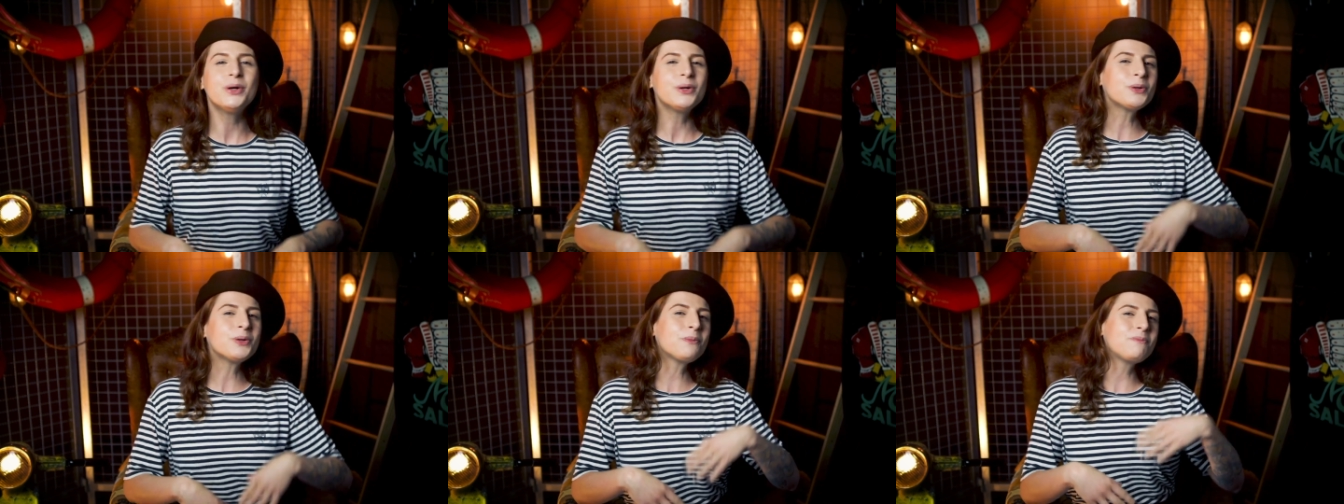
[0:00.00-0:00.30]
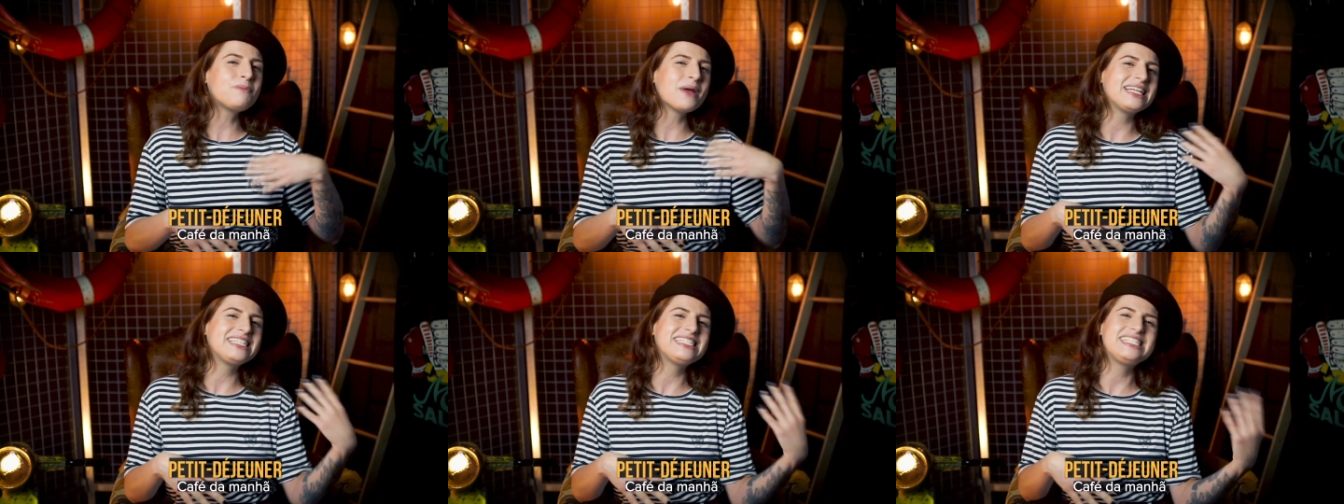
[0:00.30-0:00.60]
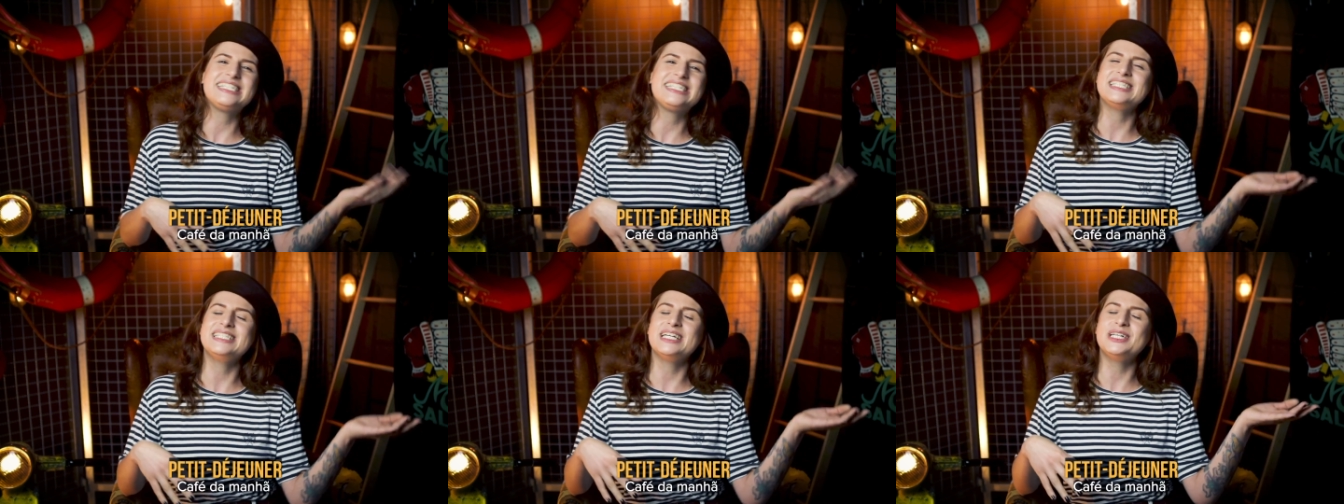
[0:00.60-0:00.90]
o
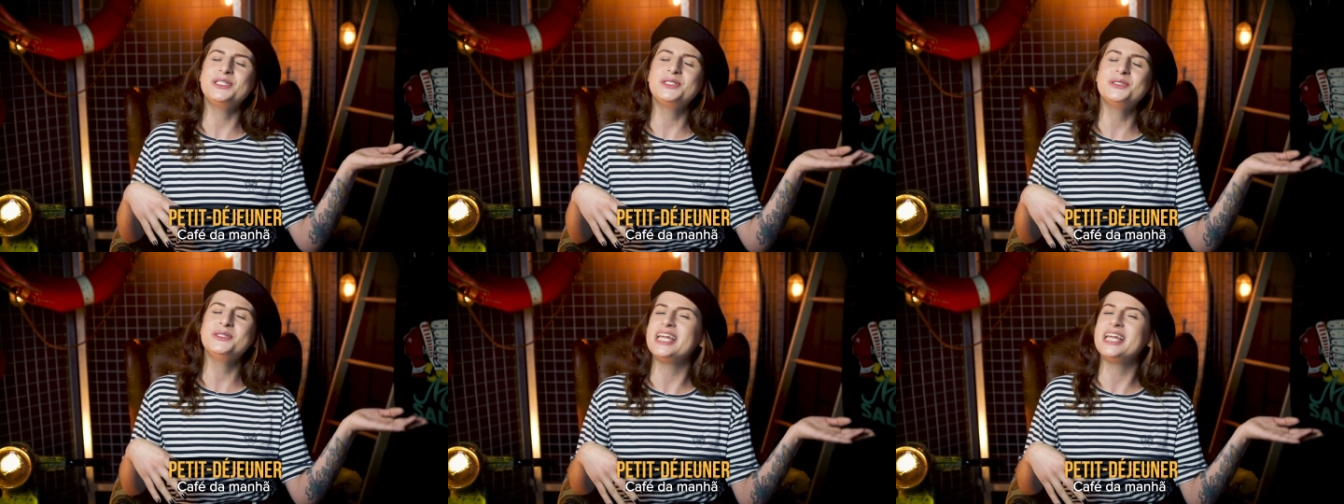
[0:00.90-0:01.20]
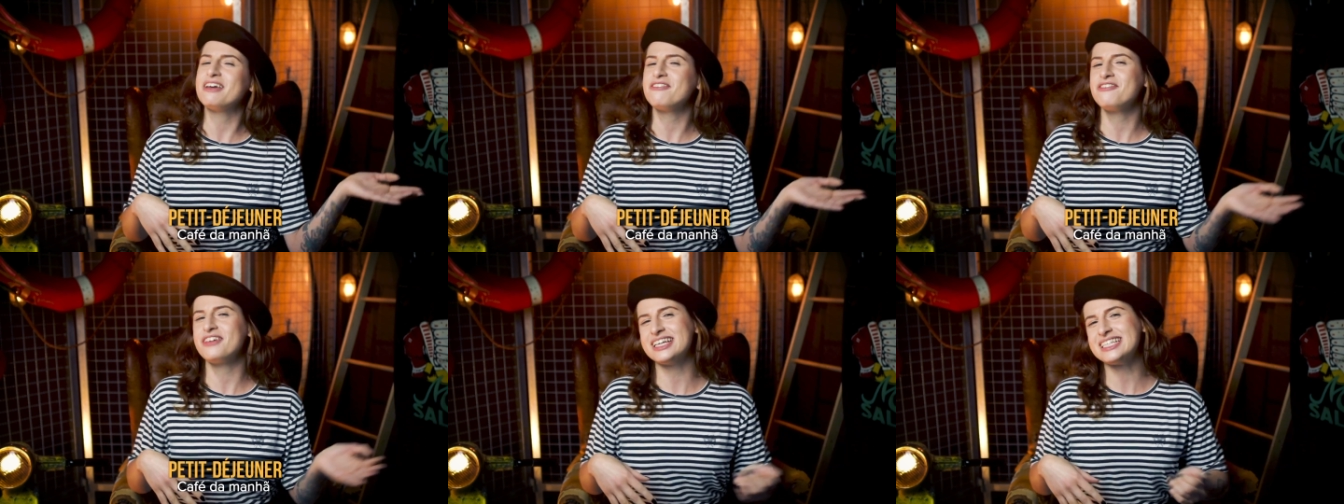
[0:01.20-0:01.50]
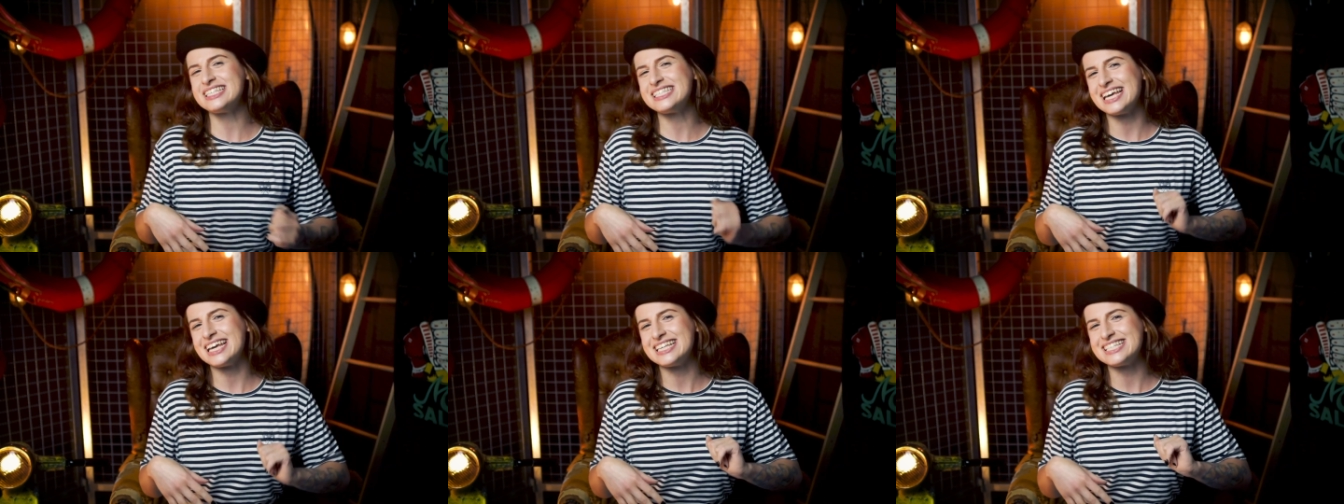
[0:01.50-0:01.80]
petit déjeuner
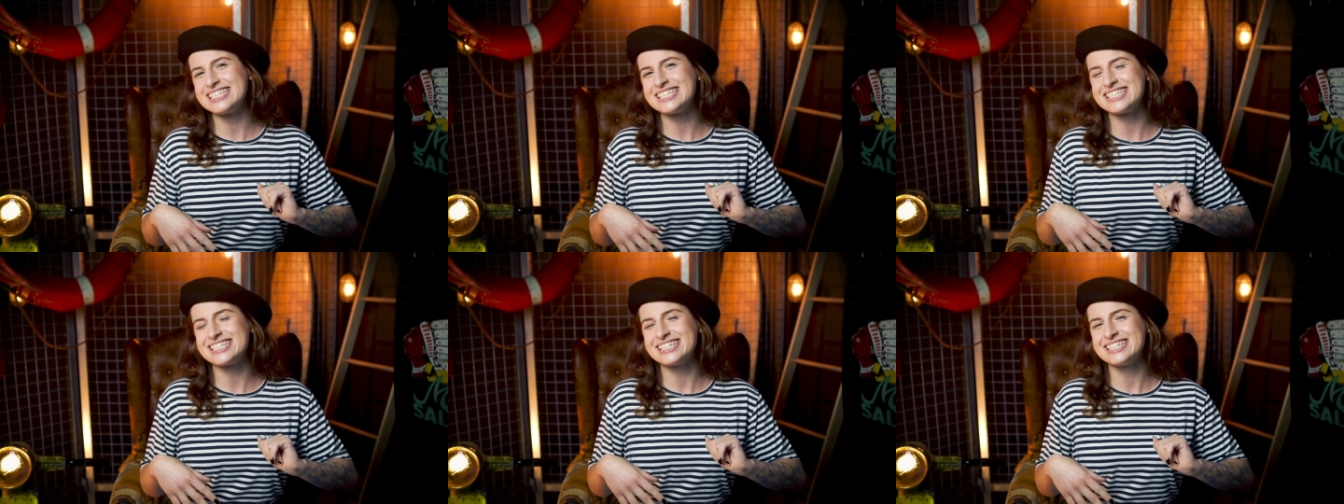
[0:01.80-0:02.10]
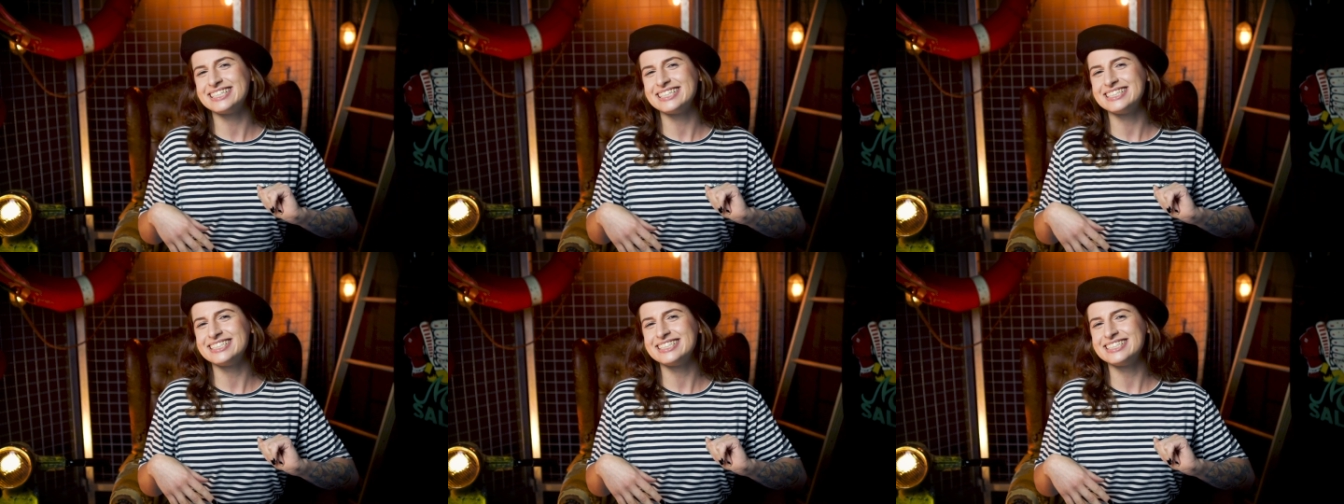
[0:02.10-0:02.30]
francês.